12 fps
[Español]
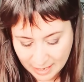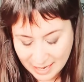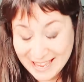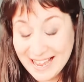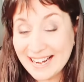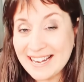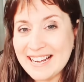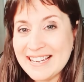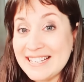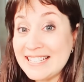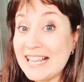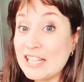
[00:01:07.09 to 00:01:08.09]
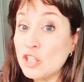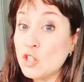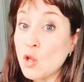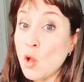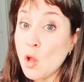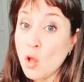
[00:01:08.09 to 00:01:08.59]
Y analiza
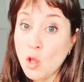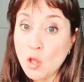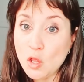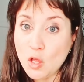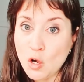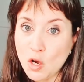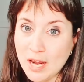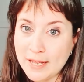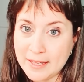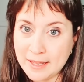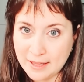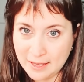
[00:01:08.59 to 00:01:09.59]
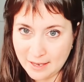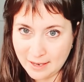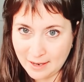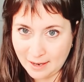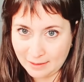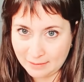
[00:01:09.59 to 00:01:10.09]
todo lo que te
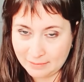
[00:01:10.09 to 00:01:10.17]
diga,